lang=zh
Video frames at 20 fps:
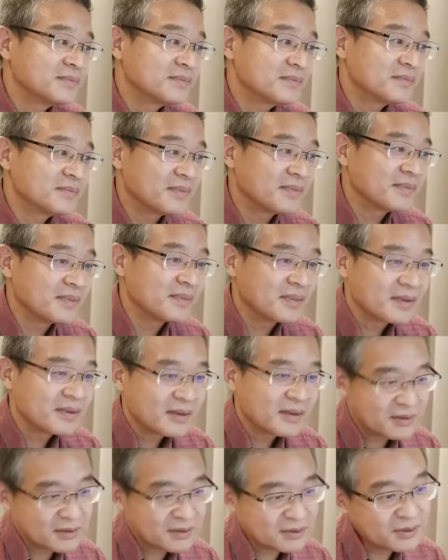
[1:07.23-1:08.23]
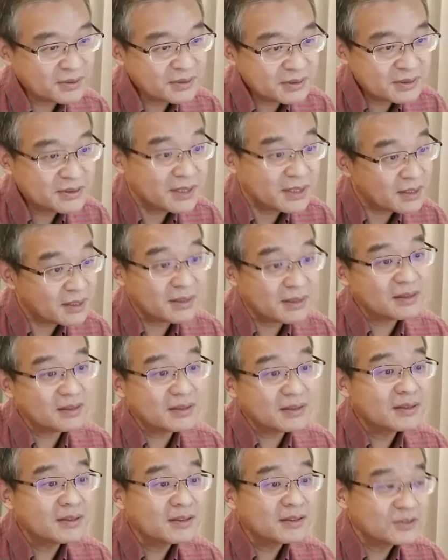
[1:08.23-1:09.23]
嗯，所以这个
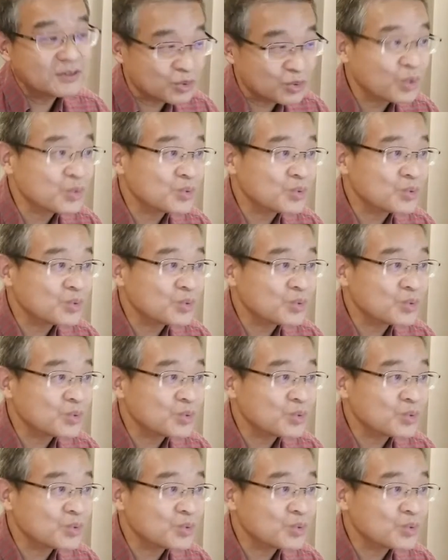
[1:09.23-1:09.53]
有痛